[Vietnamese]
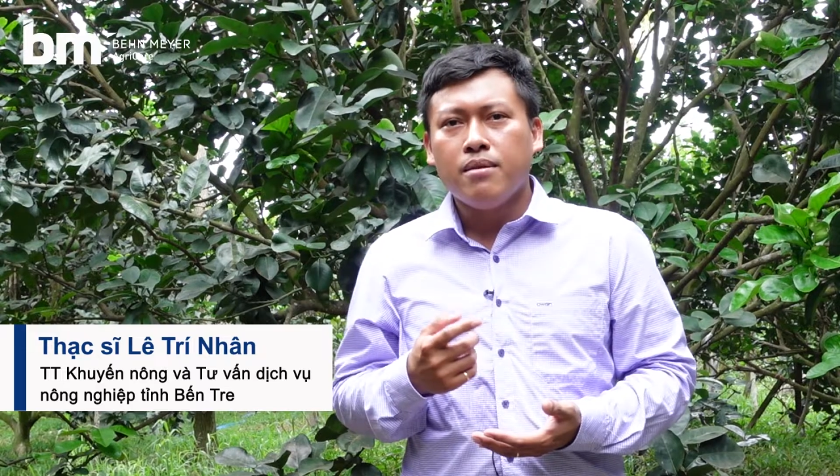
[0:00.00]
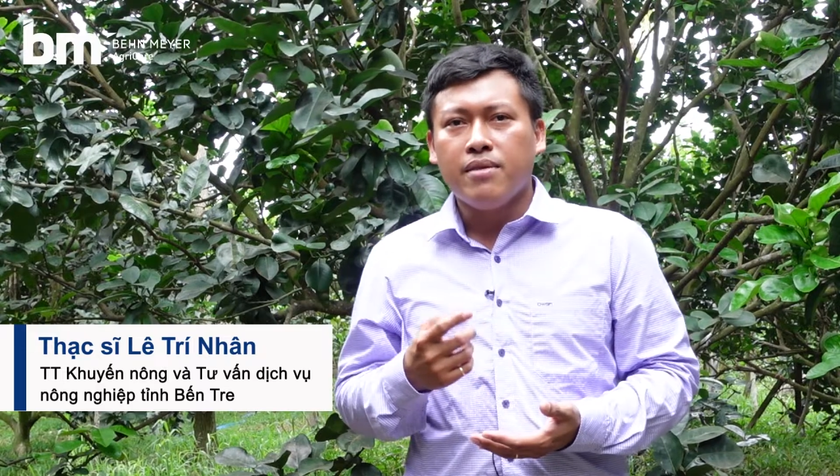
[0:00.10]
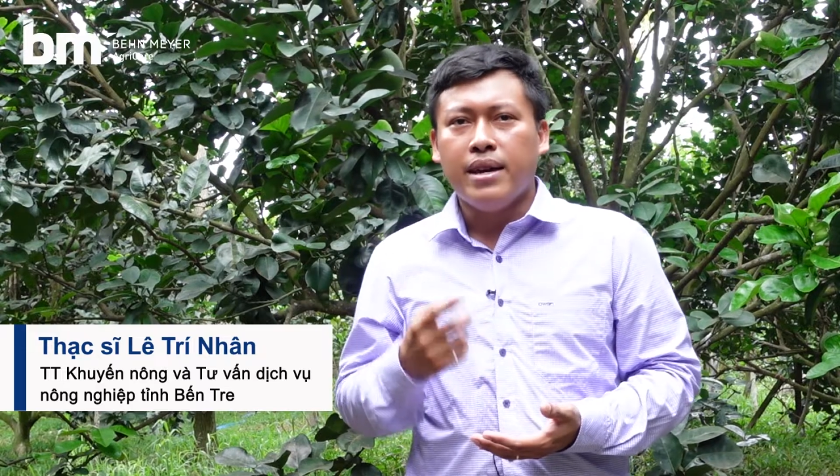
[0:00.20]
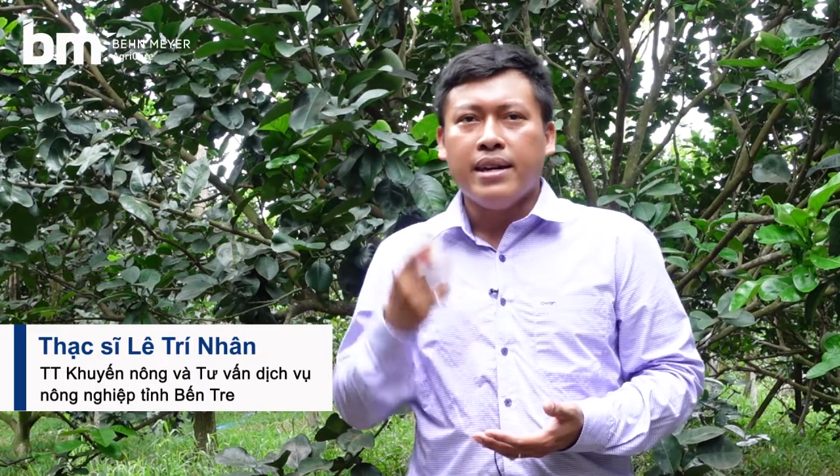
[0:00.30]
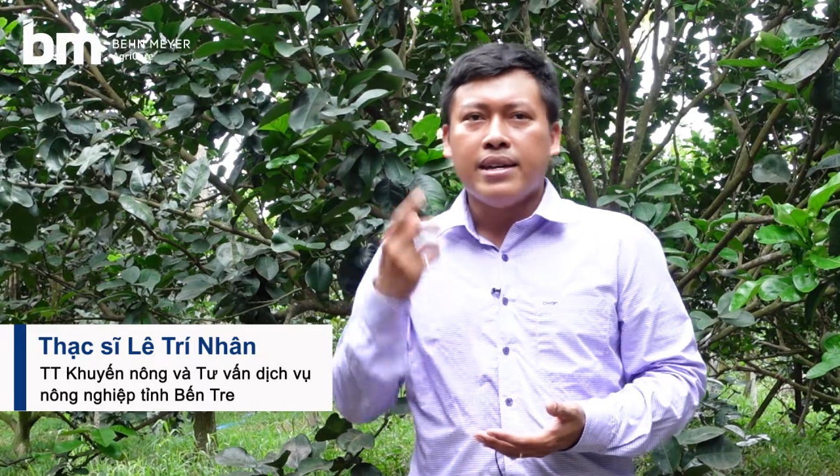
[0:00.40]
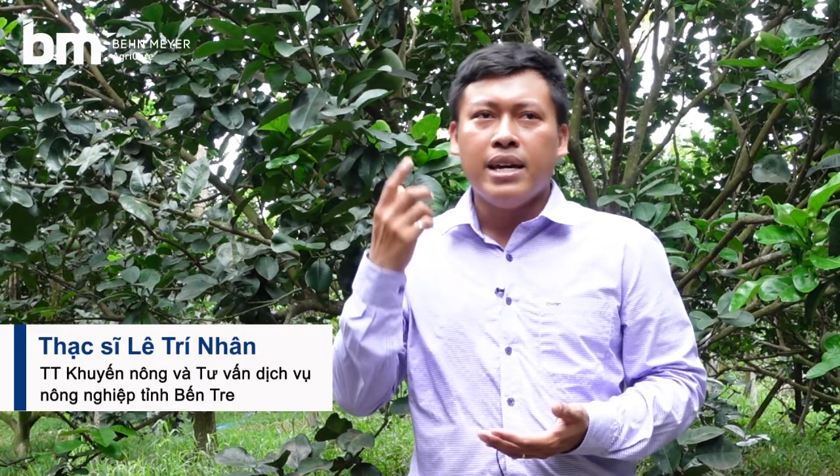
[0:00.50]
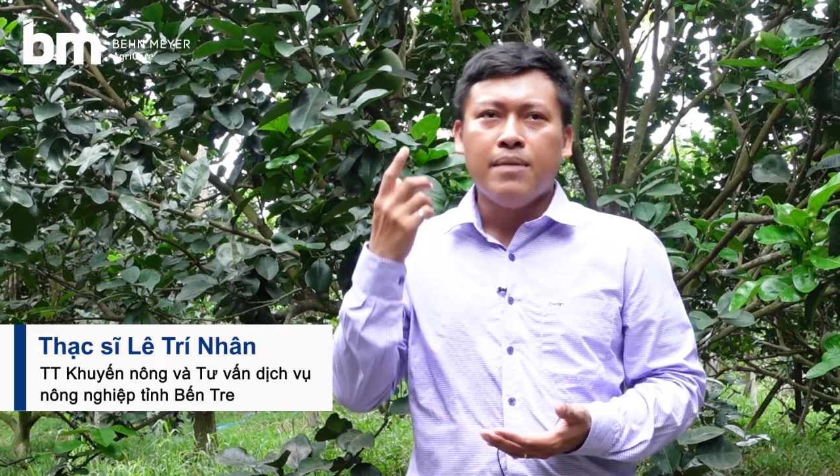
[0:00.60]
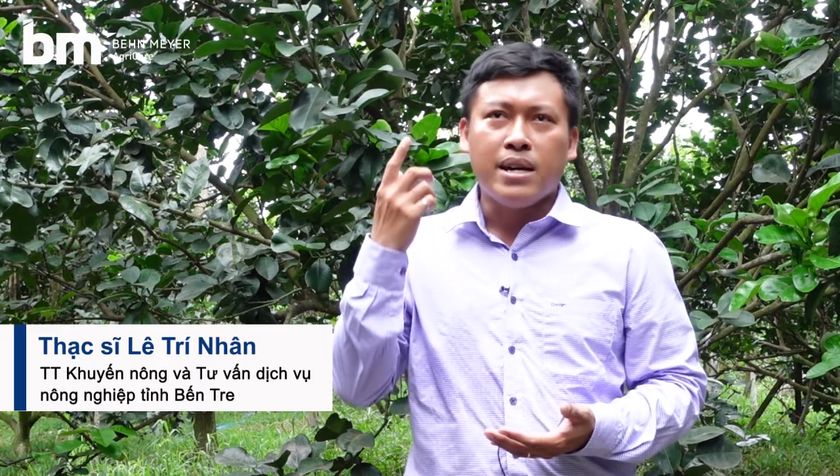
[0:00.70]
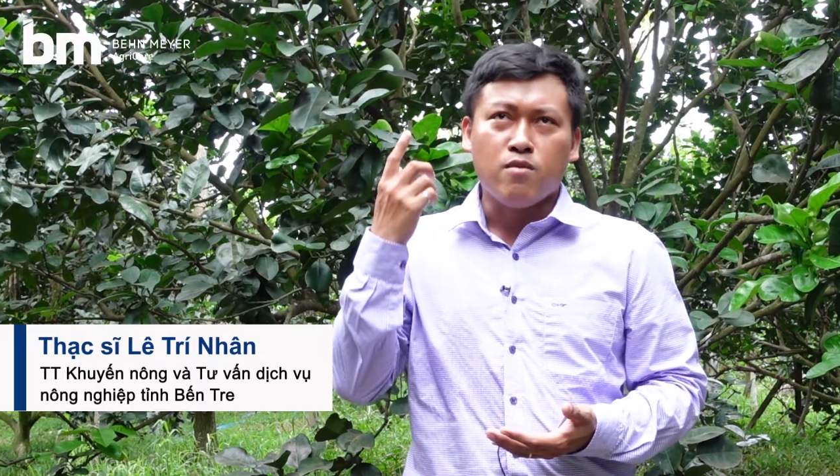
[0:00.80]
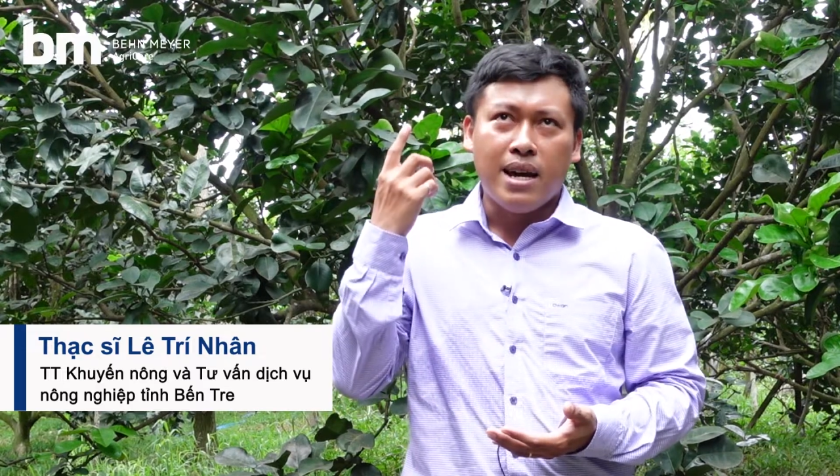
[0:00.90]
vì
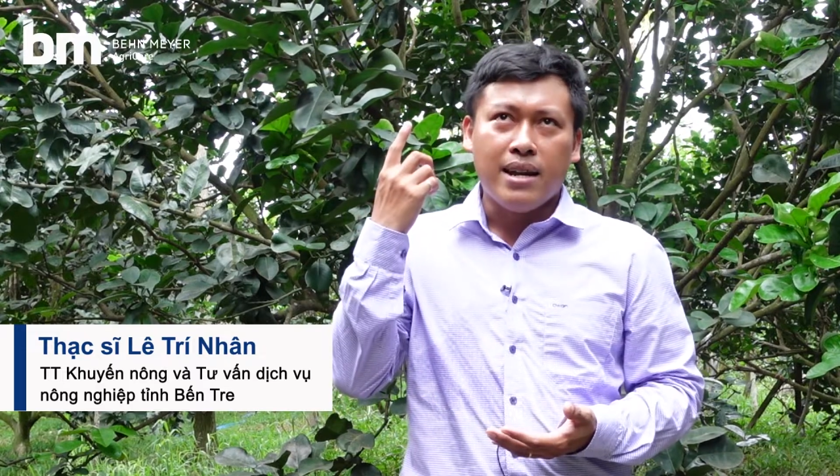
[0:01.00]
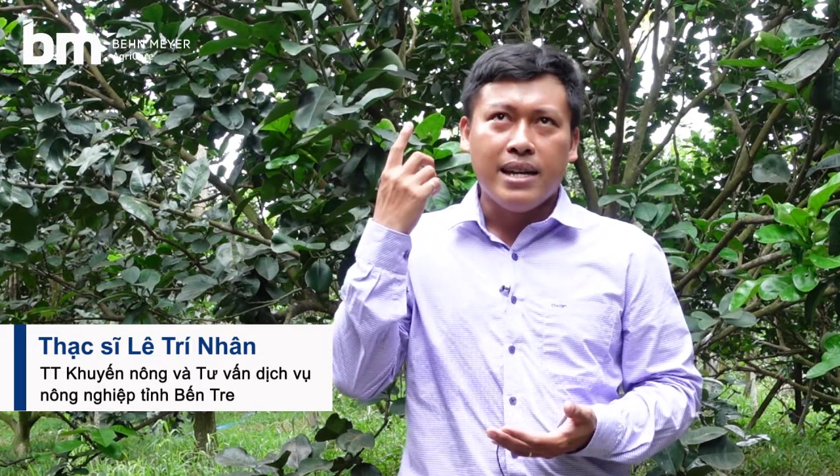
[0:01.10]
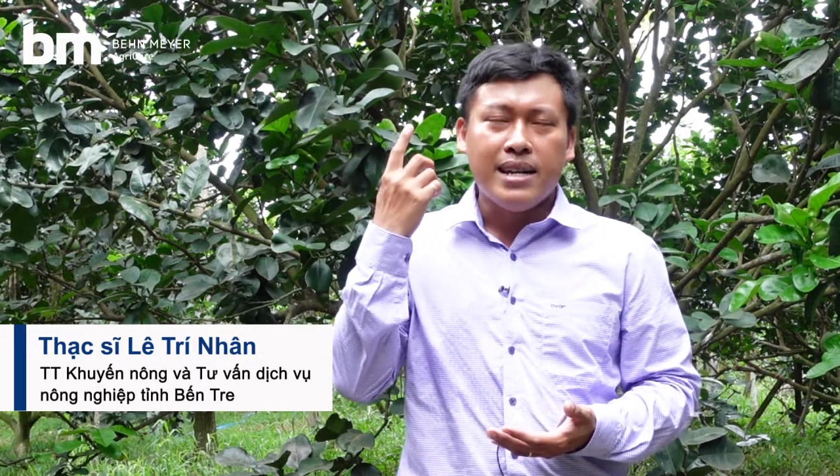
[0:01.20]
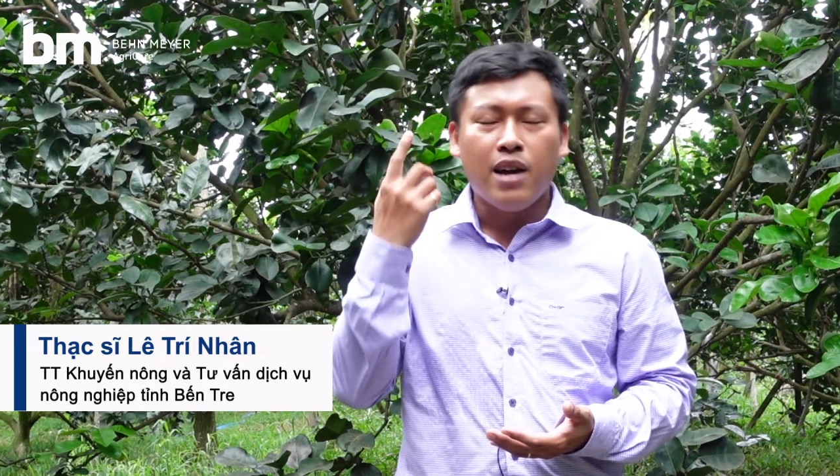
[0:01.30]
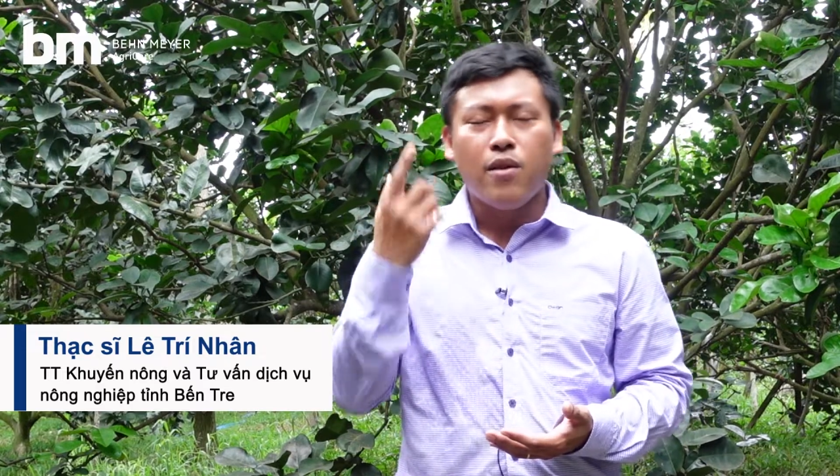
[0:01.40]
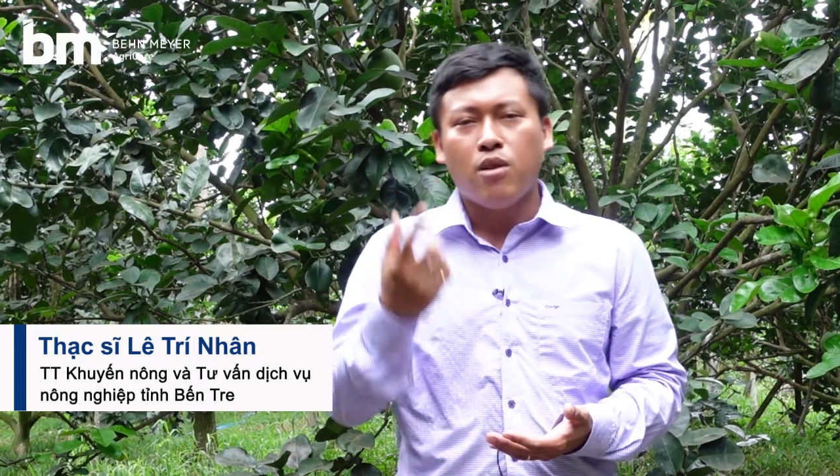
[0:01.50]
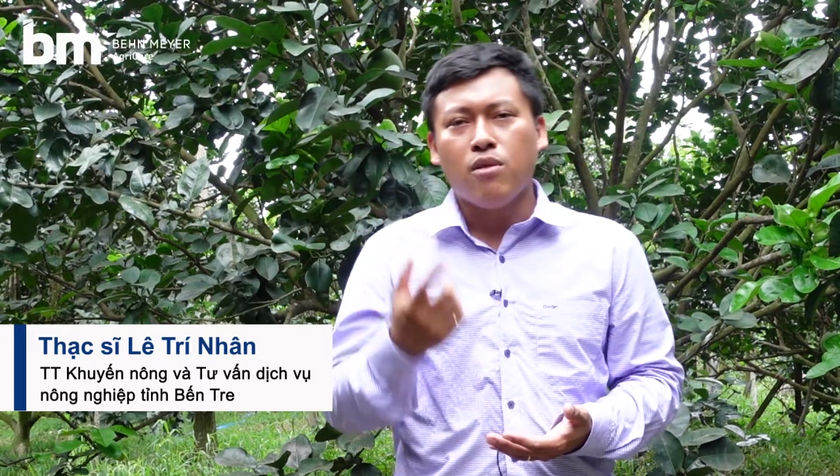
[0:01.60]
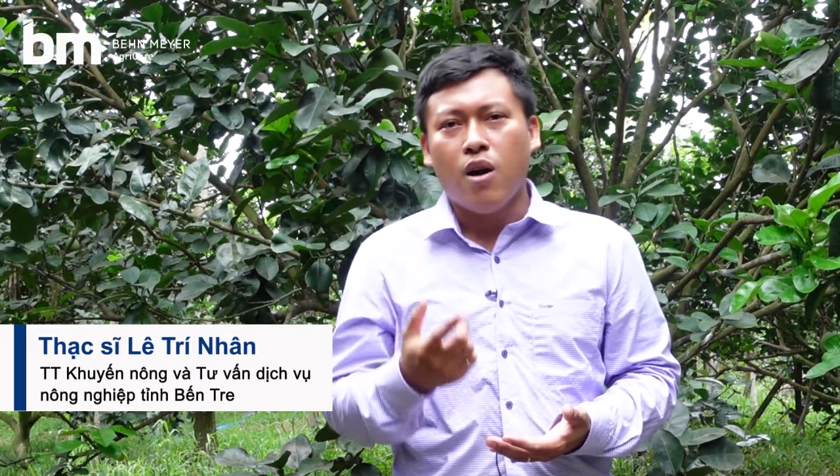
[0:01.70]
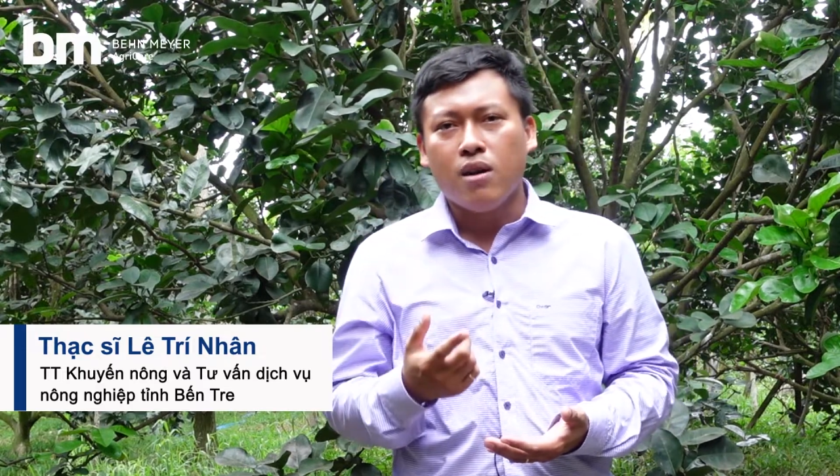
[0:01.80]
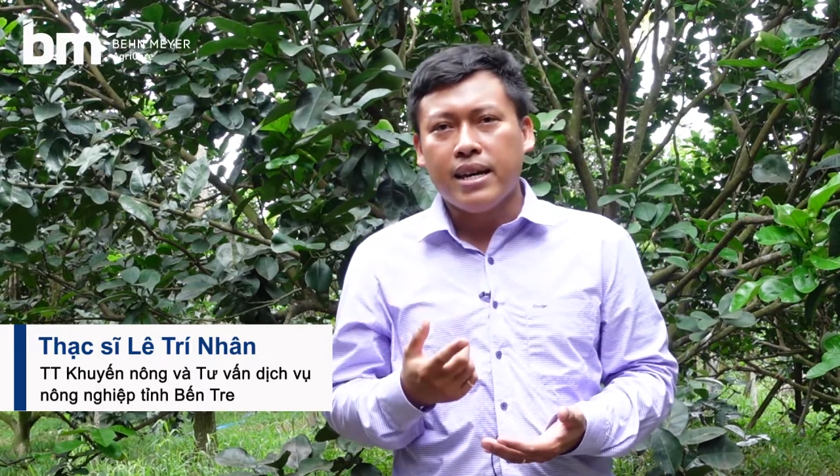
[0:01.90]
khi mà chúng ta để trái ngoài đầu
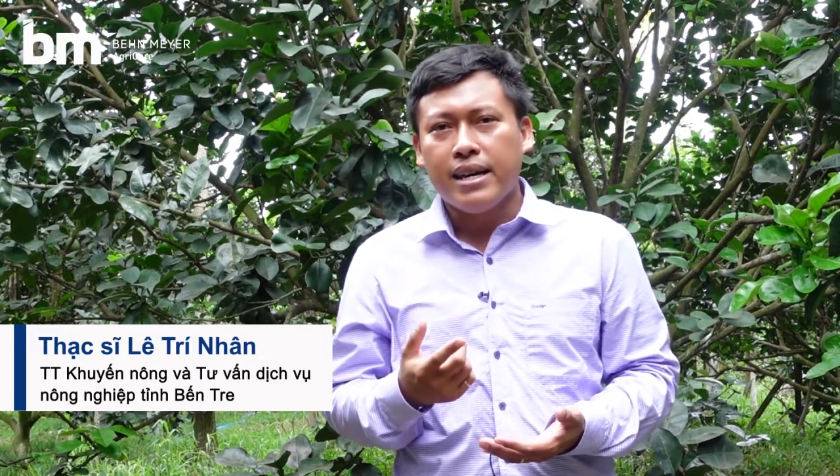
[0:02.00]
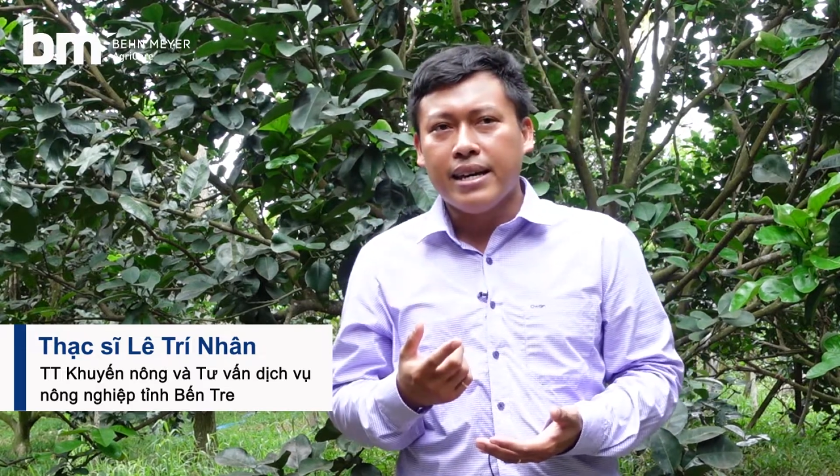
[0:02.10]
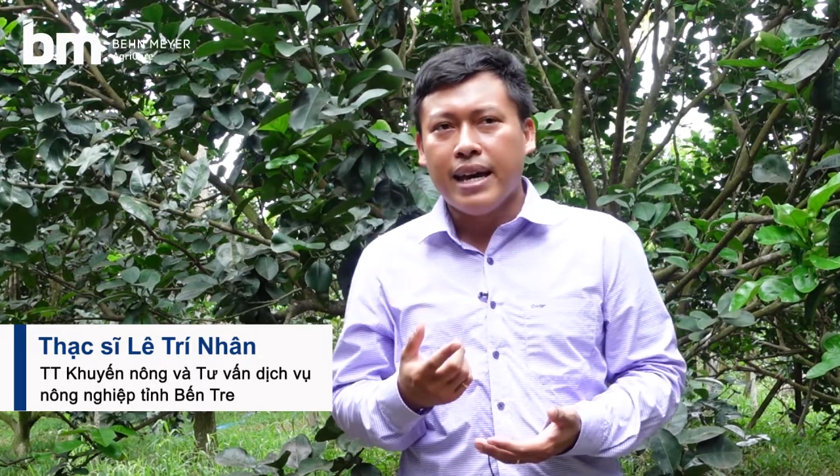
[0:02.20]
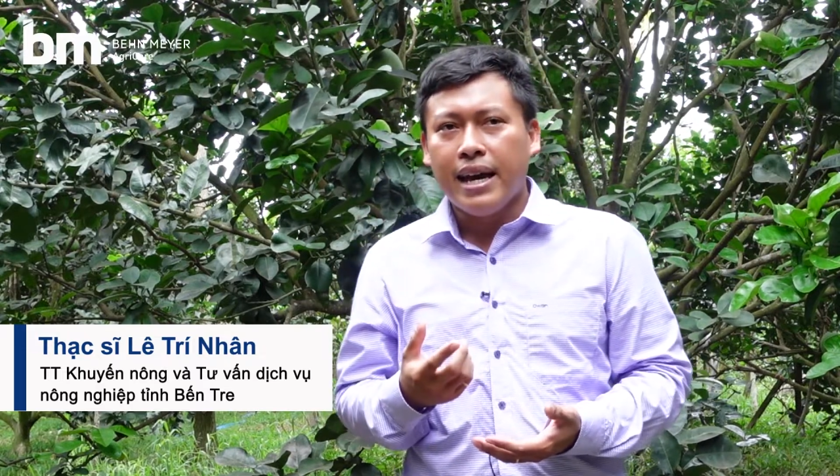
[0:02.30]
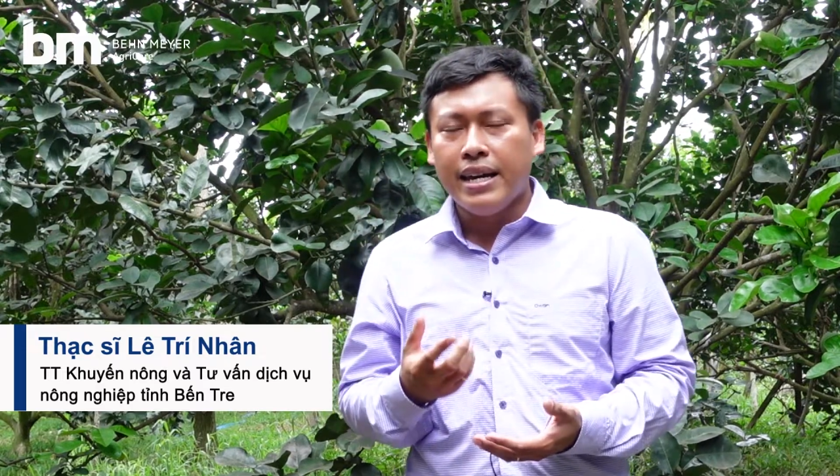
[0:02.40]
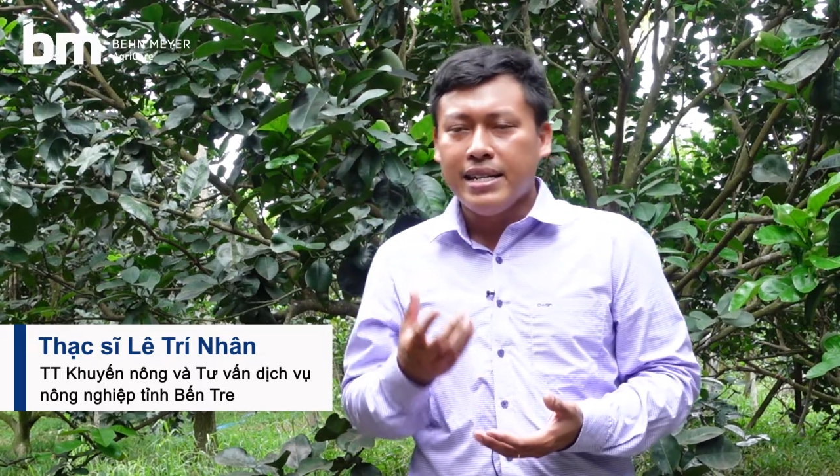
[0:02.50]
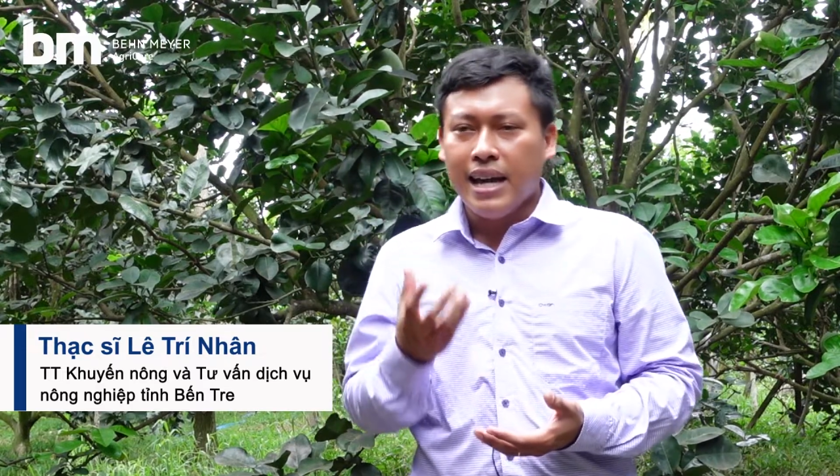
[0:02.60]
ngọn thì cái